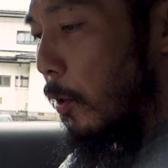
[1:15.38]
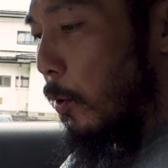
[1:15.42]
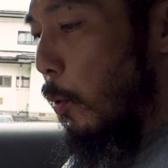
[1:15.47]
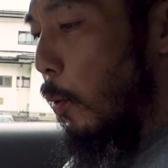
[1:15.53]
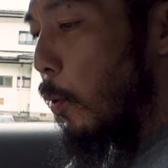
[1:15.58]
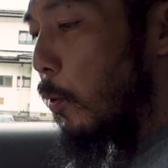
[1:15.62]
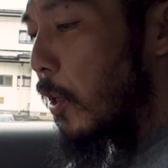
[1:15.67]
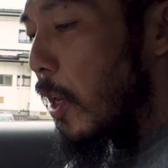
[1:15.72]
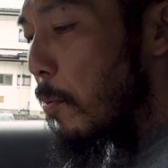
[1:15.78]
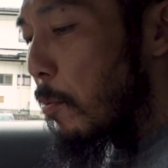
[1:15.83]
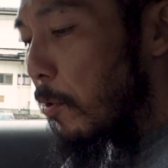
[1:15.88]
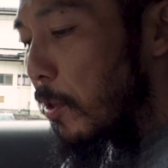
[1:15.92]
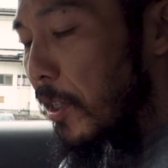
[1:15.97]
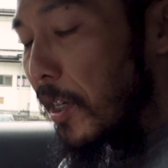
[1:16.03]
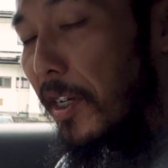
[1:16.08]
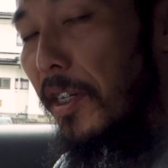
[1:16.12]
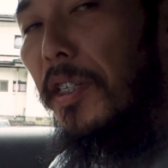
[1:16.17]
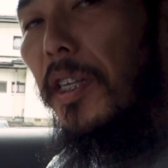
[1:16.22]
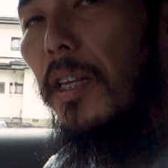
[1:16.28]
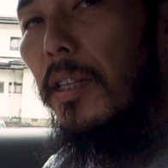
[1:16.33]
とても
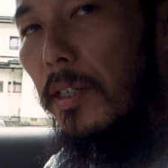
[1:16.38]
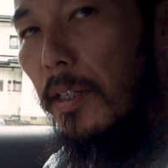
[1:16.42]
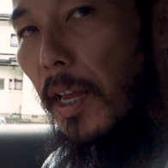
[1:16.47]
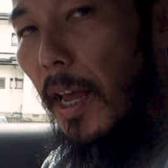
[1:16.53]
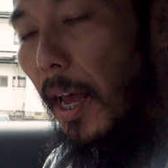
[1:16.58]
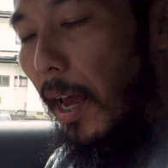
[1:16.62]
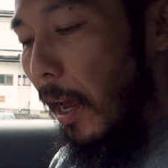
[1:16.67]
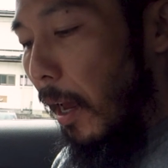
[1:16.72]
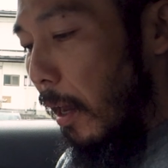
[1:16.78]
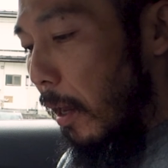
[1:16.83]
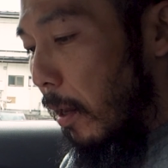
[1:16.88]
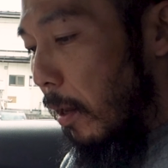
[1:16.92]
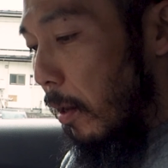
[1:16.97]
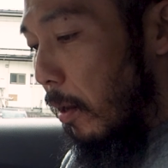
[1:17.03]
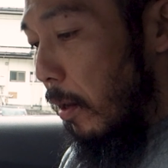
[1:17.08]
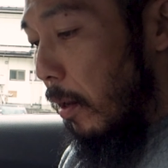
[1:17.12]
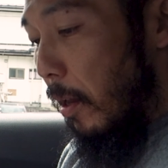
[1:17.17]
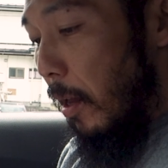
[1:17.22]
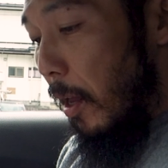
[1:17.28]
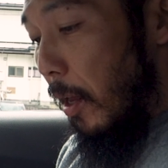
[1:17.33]
親切で
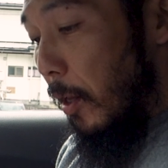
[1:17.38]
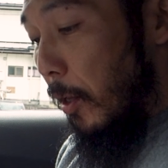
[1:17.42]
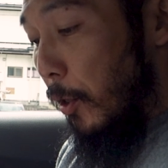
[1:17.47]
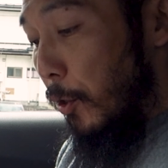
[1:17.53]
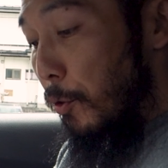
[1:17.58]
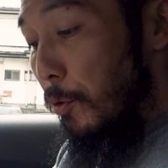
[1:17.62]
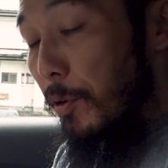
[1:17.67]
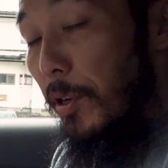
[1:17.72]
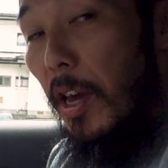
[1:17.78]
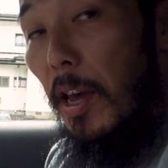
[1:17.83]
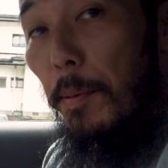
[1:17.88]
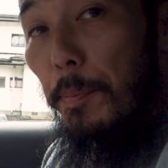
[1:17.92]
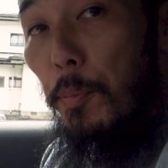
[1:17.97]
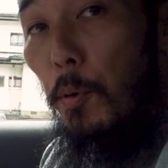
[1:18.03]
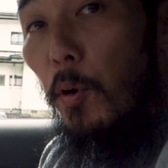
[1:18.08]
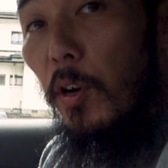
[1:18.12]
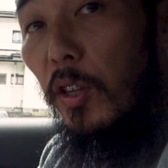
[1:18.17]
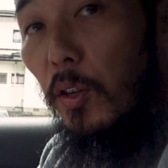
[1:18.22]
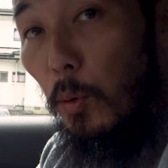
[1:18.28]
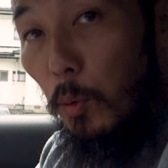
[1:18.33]
入渓
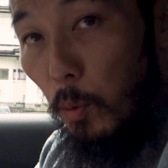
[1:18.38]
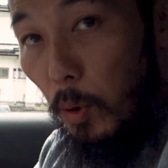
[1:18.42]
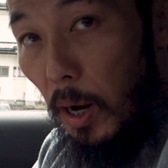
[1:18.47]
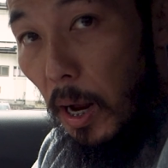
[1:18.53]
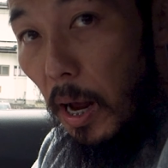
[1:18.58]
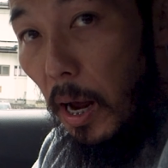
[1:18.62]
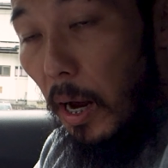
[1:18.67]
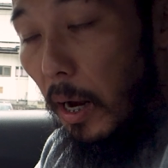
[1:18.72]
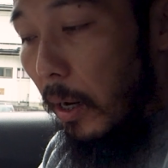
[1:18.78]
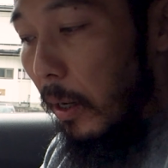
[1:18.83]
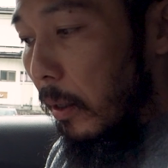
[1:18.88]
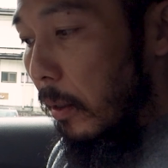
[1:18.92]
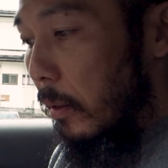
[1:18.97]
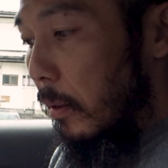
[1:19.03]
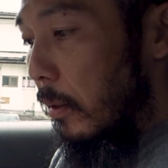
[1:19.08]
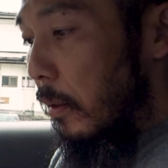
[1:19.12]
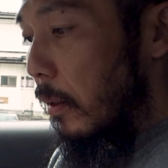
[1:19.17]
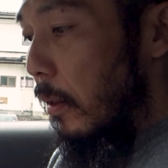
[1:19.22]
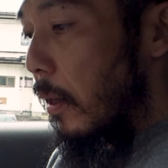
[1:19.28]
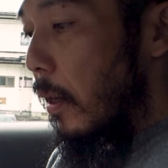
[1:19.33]
ポイントとか、
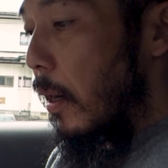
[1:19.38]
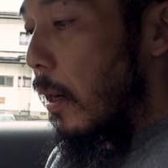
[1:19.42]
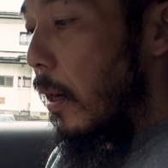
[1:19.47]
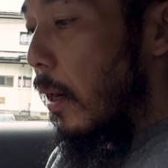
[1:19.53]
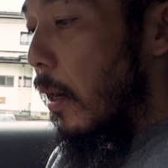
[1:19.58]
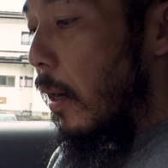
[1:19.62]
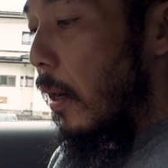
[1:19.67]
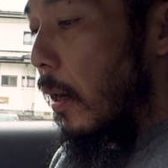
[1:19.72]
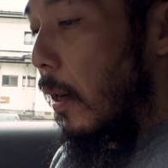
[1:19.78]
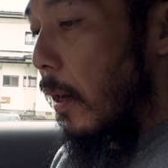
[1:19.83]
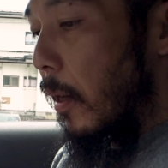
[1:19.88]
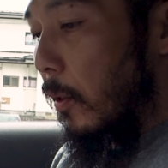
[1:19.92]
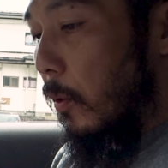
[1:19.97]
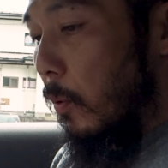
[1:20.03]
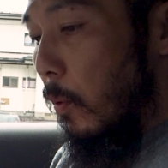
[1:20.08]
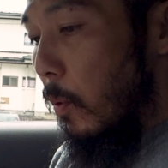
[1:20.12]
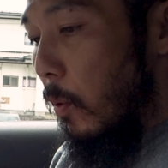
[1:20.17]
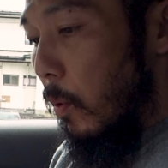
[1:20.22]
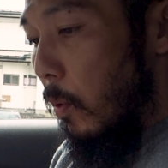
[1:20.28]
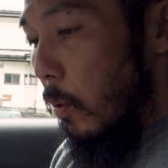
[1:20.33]
あ
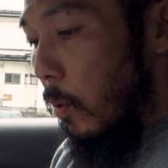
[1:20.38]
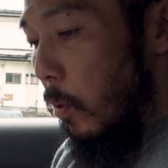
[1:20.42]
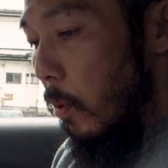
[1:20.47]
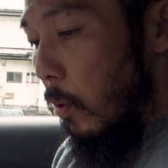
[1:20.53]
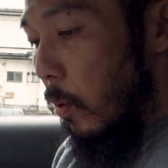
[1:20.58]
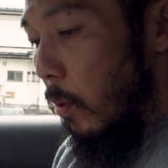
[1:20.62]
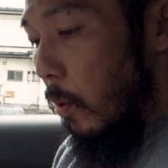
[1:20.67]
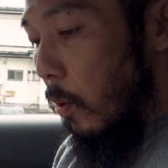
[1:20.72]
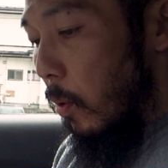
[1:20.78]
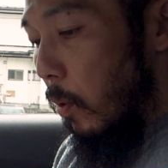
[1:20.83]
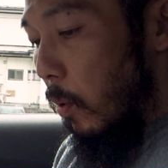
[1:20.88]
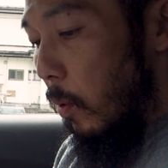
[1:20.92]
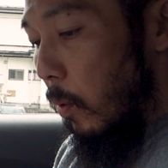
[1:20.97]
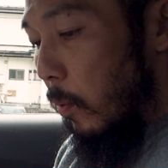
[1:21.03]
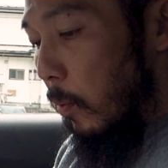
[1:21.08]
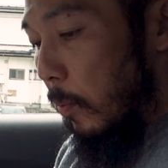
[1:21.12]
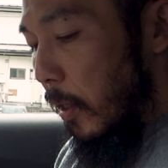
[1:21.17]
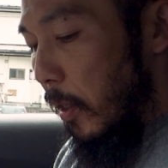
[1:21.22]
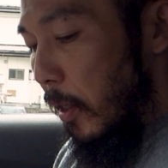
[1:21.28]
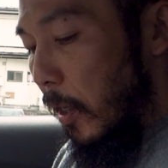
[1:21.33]
と
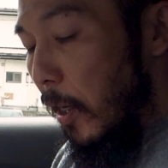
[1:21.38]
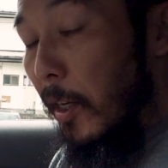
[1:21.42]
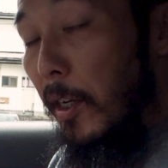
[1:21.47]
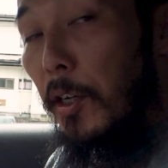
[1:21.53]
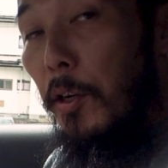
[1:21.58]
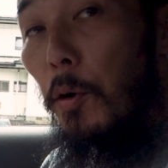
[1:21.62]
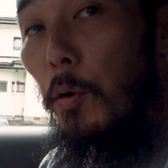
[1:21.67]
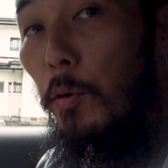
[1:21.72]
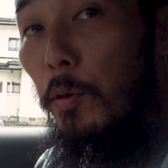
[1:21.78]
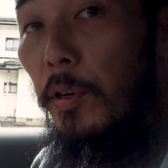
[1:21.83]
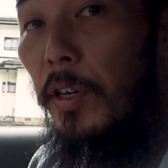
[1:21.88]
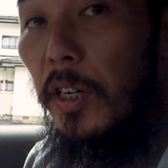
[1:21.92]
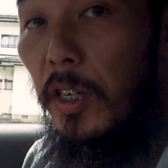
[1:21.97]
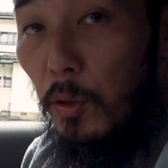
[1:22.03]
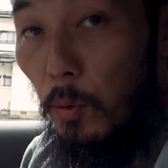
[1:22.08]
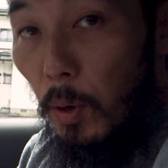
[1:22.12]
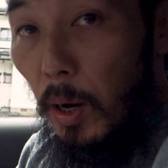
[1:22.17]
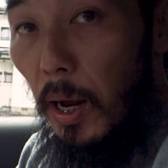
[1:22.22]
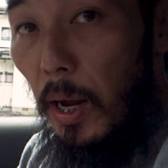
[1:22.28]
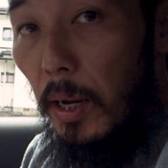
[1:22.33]
禁漁区
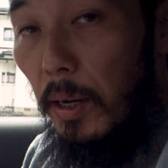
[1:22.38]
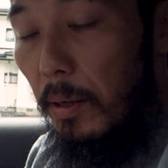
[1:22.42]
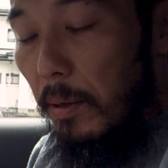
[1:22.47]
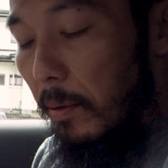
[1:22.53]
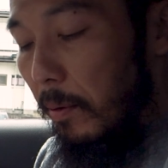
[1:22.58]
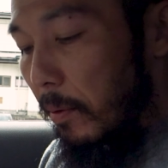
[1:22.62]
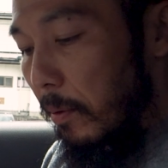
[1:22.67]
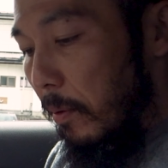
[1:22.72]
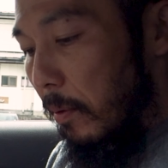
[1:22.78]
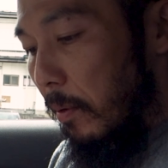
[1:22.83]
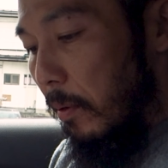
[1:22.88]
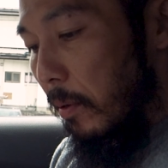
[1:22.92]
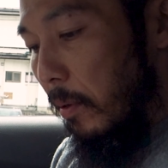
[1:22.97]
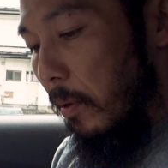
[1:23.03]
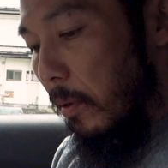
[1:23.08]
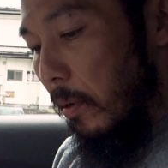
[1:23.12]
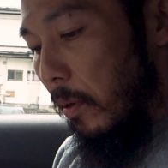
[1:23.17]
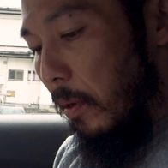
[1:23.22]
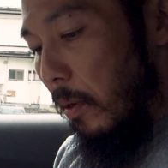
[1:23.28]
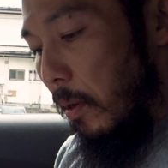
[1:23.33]
域とか
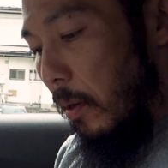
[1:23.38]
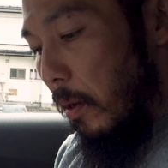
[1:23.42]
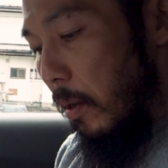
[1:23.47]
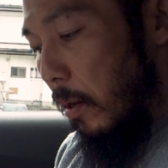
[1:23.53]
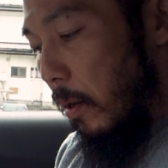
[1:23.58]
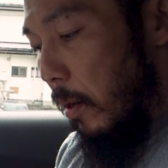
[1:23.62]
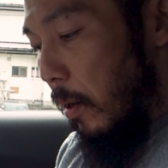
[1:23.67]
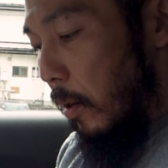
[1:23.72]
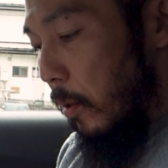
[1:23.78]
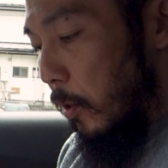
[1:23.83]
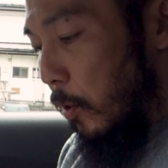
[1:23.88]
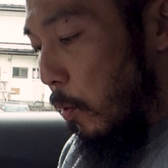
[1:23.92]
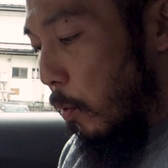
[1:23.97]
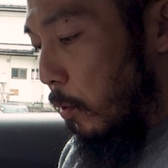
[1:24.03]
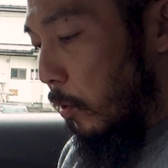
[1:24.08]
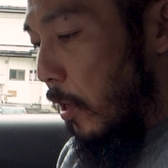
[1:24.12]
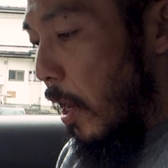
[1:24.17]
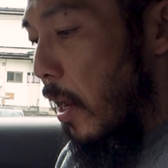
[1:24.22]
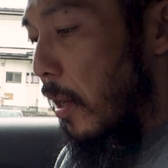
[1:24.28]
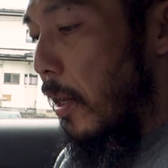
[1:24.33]
すご
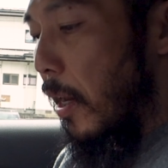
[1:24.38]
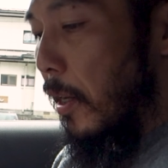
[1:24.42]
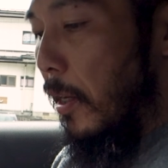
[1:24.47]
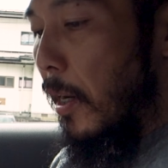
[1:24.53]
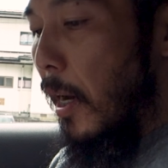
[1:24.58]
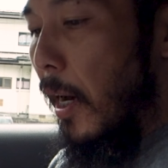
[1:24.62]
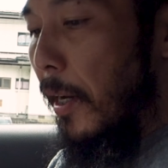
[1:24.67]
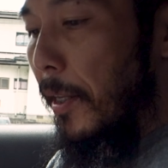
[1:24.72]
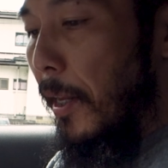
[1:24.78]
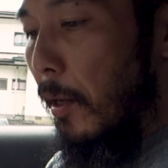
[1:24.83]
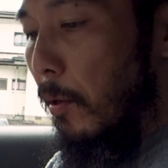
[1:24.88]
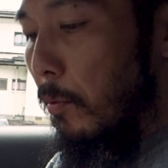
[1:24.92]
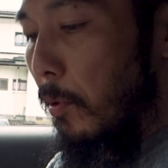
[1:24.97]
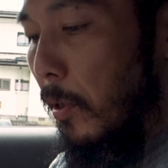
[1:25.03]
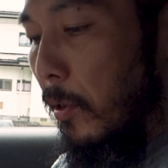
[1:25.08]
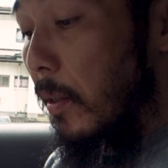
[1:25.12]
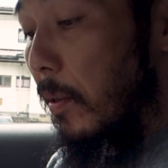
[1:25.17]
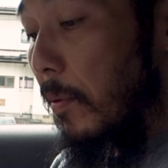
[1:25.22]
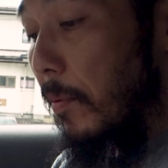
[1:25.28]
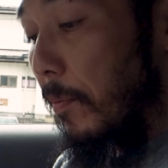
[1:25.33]
く丁寧に書いてあるん
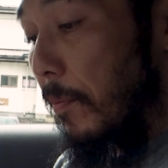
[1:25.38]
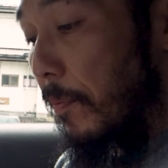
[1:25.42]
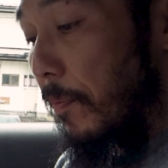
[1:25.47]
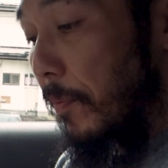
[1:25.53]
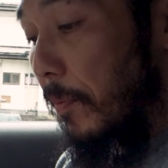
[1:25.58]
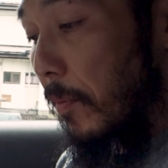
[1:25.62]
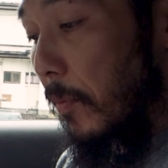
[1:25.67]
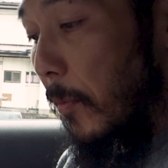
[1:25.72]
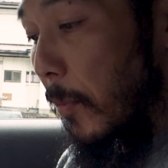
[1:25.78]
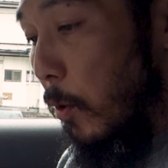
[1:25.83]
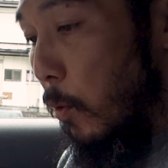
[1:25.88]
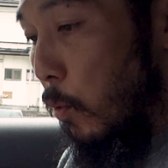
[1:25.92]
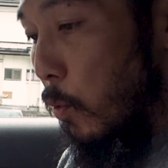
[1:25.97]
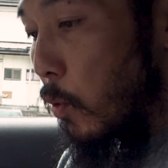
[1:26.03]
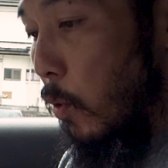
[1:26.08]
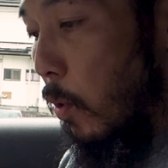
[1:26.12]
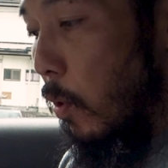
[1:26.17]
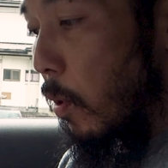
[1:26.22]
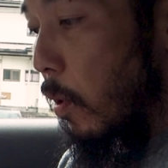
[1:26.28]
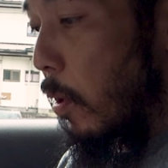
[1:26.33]
です。でこ
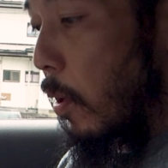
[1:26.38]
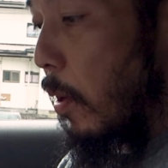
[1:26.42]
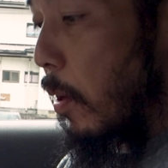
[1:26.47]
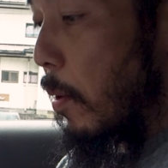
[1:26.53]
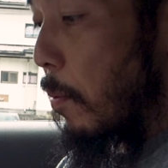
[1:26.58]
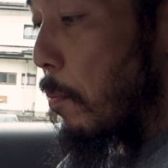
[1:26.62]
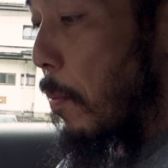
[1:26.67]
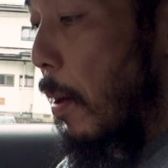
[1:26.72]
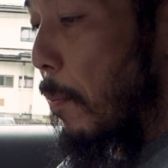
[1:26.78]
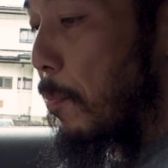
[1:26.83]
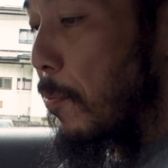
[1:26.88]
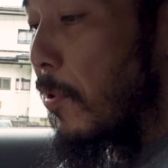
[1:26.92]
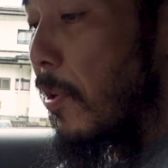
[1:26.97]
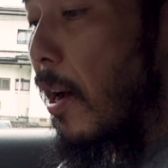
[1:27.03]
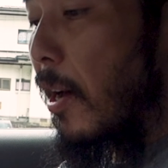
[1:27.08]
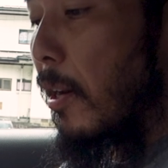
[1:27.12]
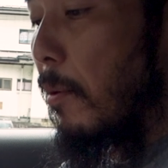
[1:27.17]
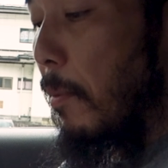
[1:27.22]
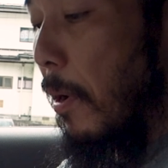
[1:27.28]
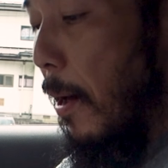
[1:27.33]
のマップ
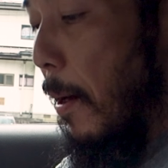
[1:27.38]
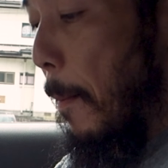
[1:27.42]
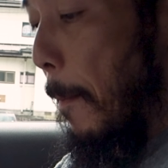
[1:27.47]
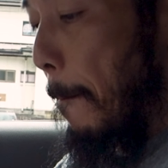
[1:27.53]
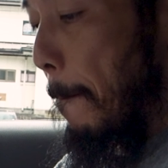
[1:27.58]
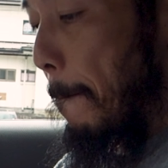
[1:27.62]
があれば